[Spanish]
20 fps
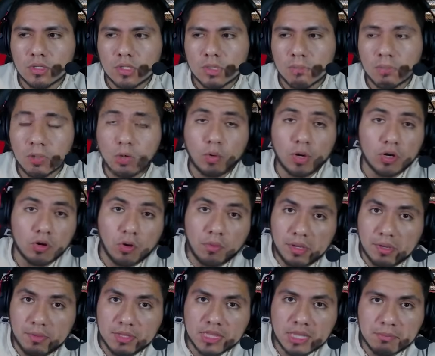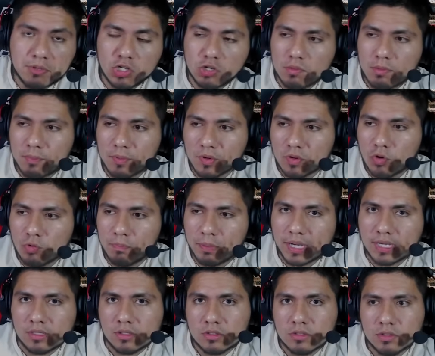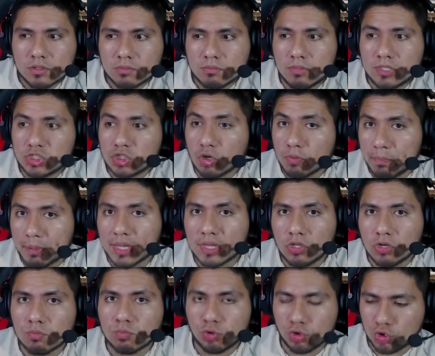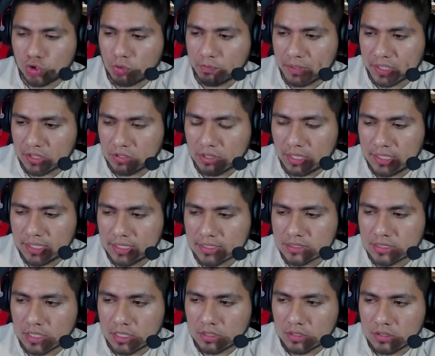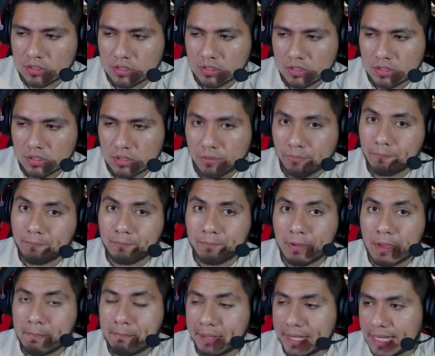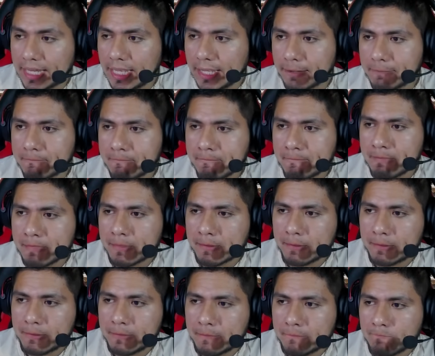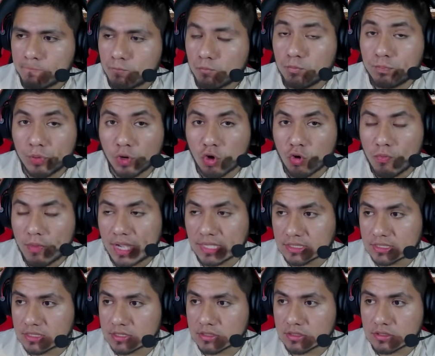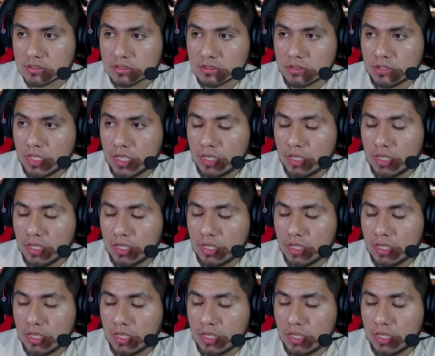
Pero bueno, obviamente a mí no me preocupa me sorprendió mucho el partido de Alianza. Esperé un poco más de